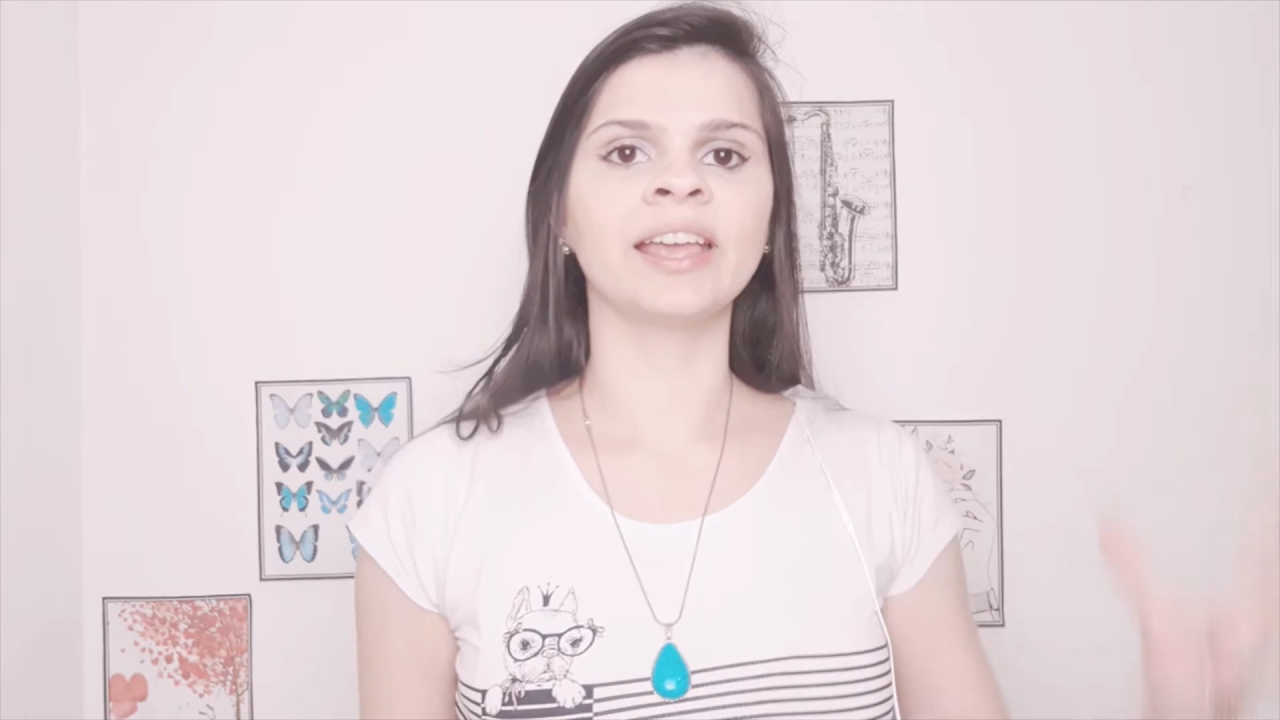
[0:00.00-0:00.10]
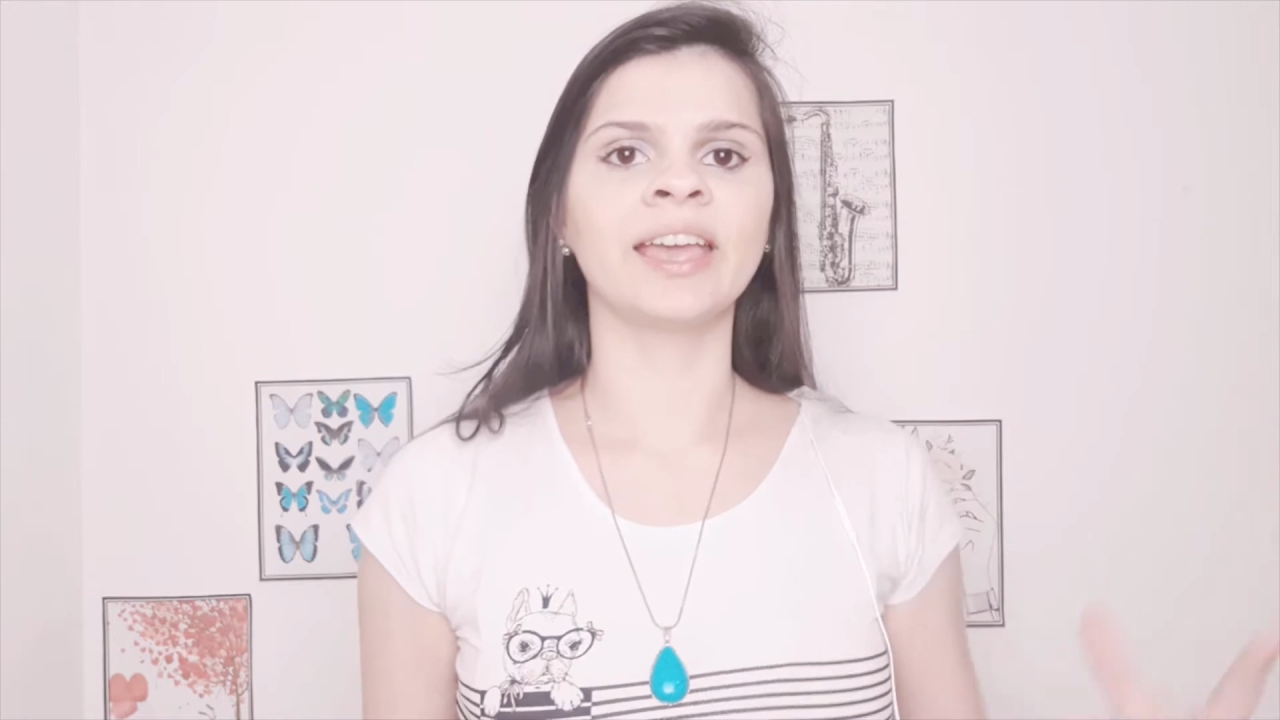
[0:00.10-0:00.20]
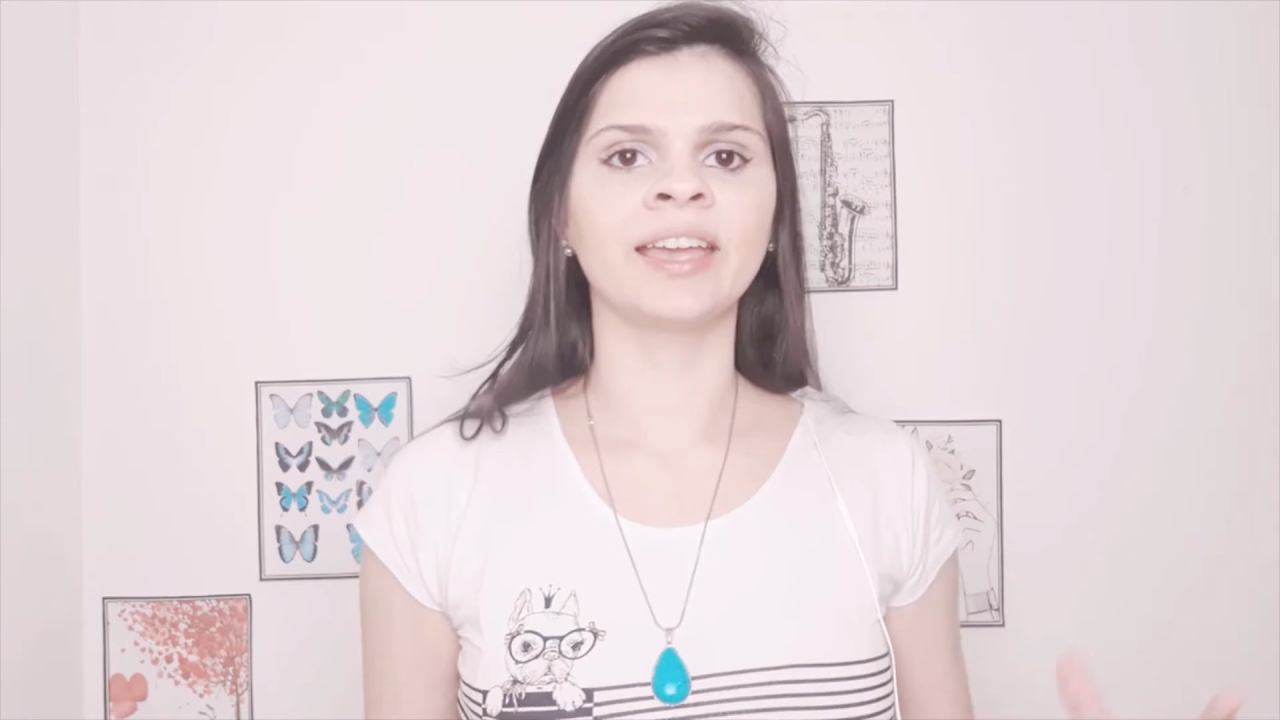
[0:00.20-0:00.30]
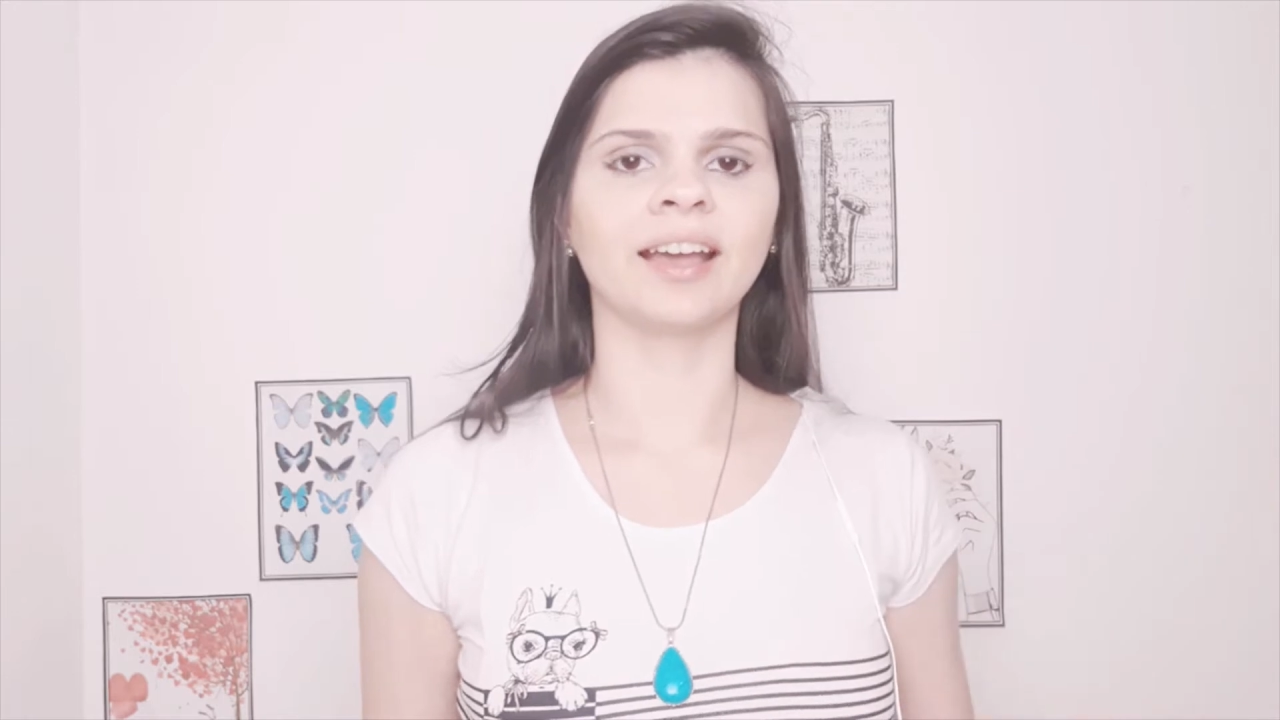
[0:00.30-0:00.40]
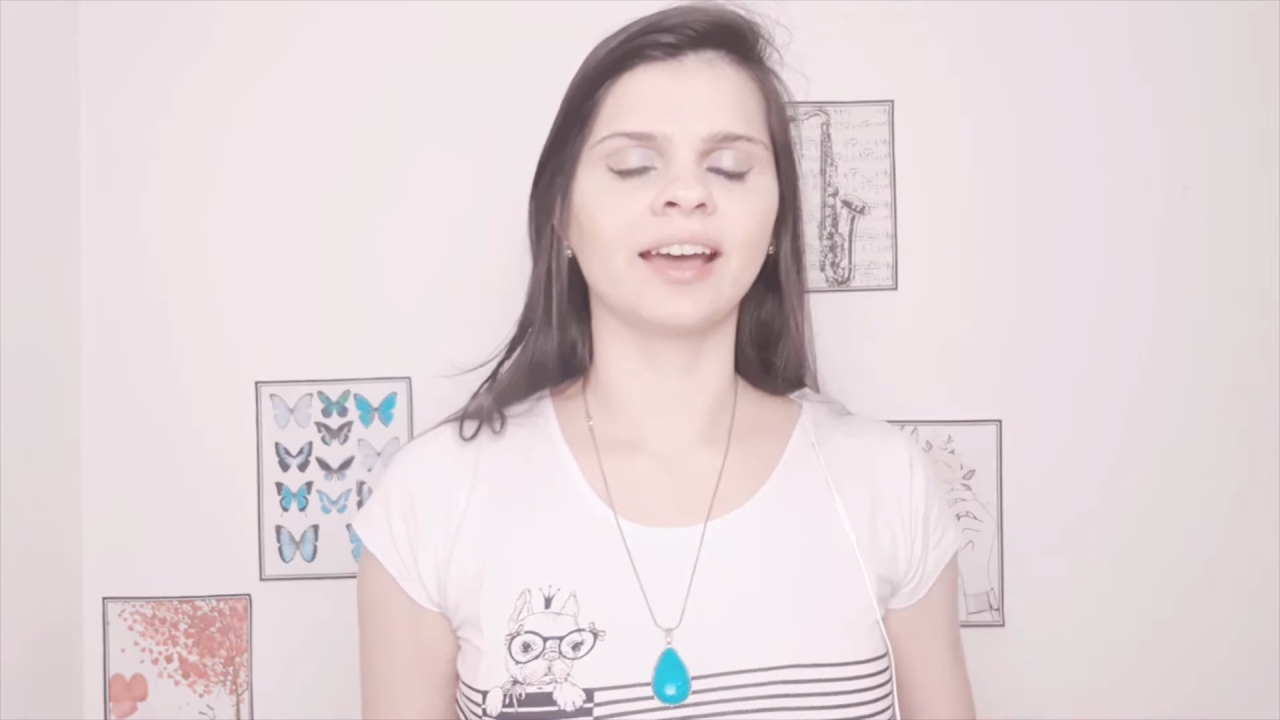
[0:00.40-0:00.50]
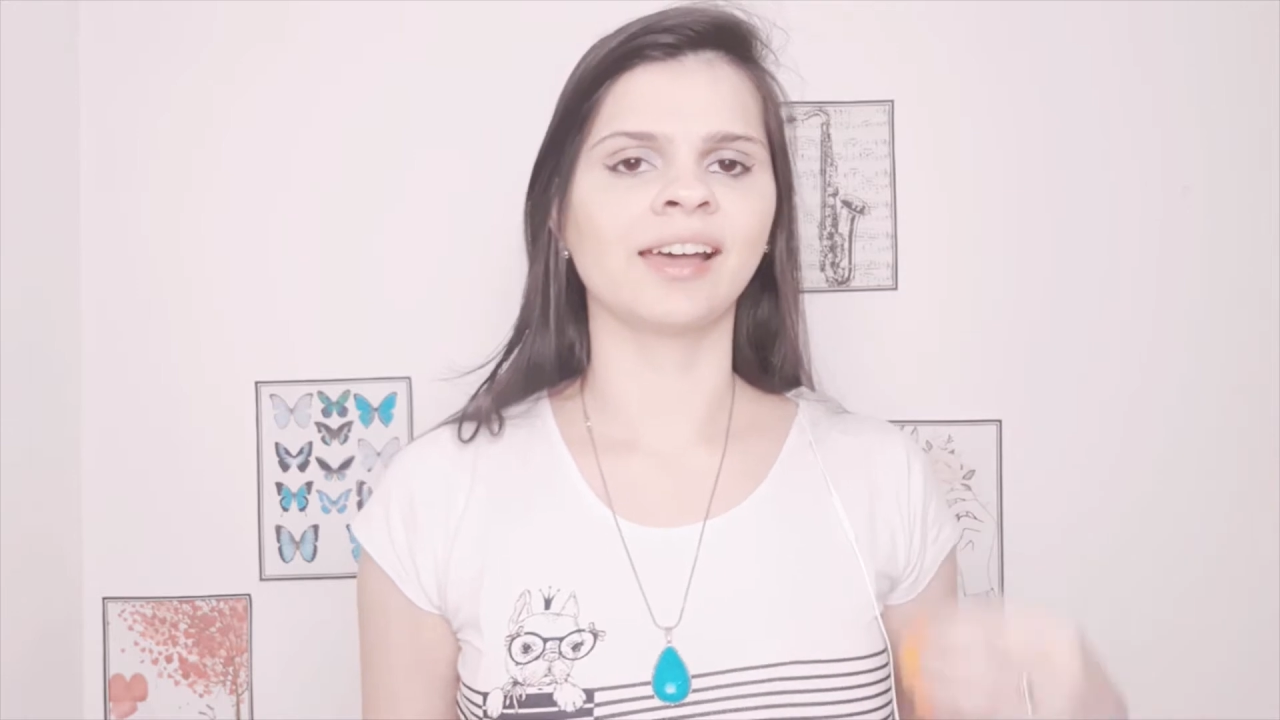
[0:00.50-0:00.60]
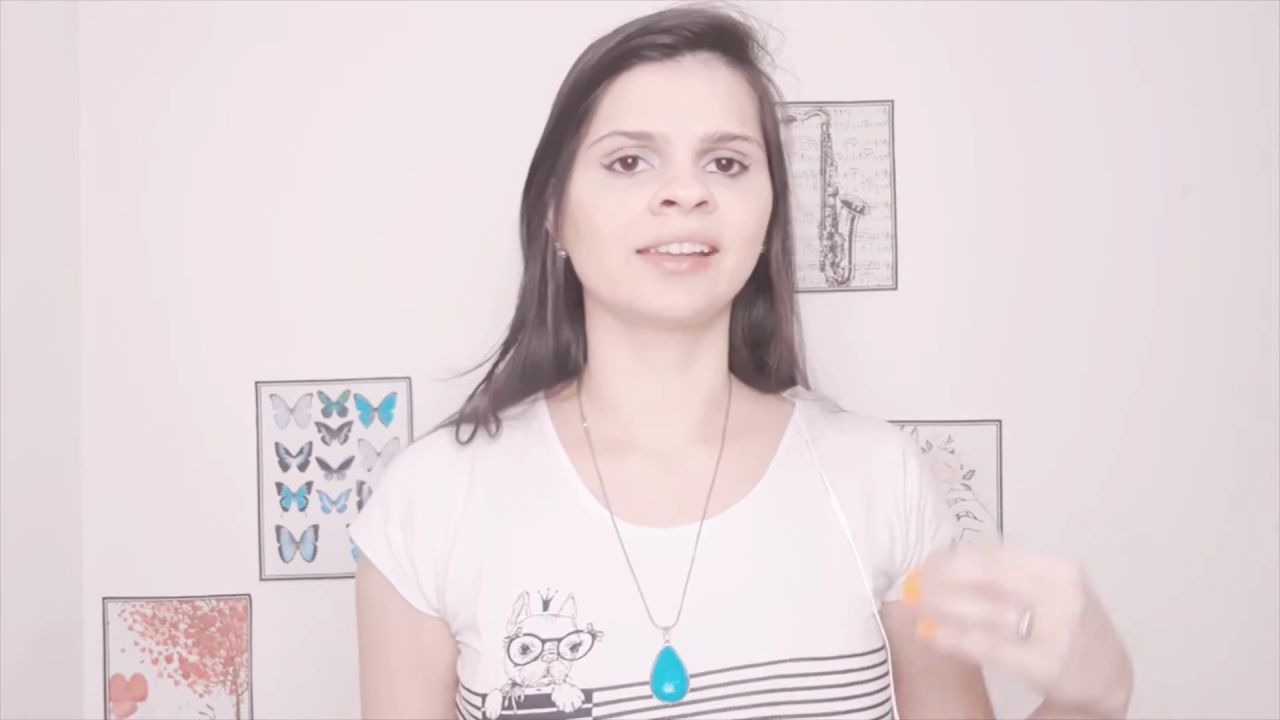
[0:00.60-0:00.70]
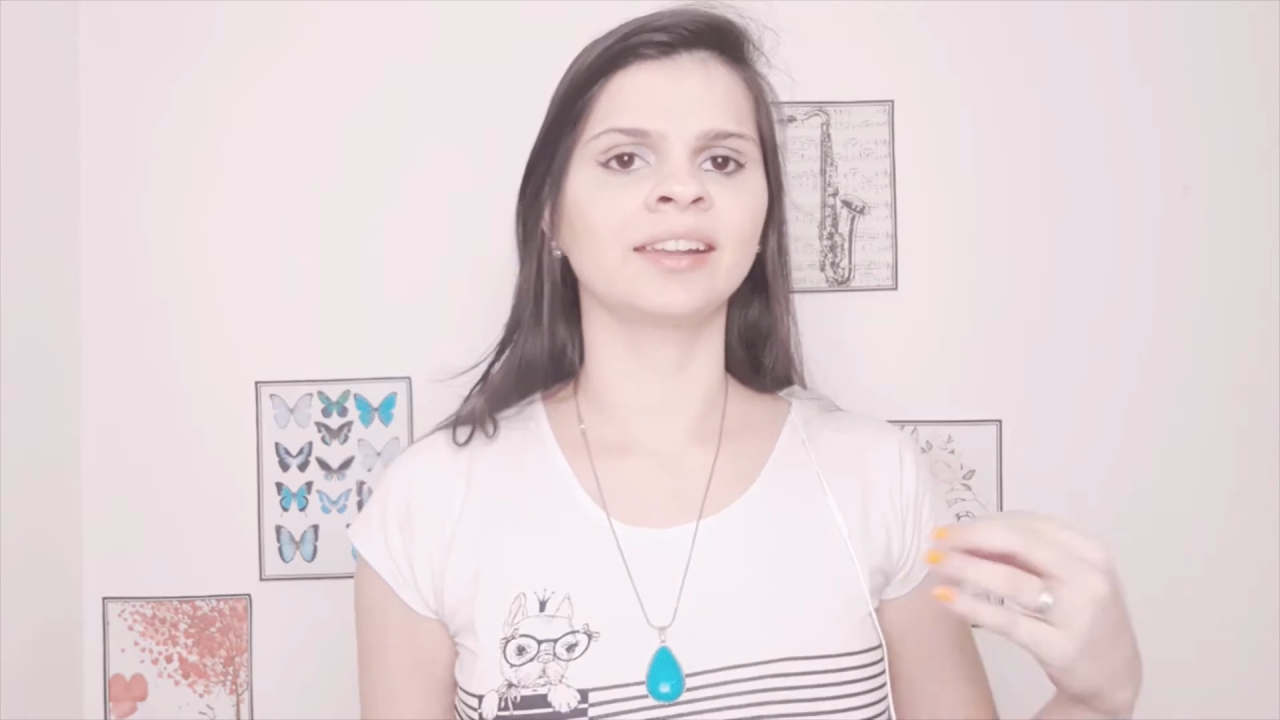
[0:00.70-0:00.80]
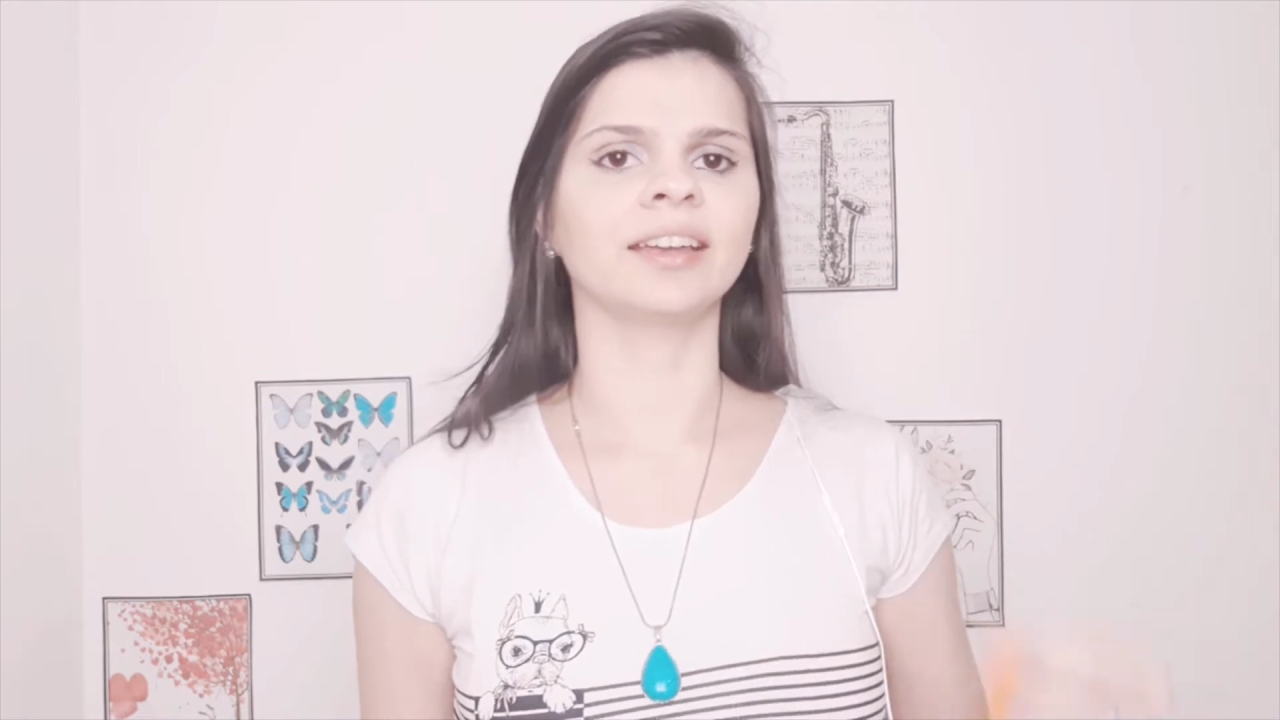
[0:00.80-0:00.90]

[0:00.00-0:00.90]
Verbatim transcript: reencarna,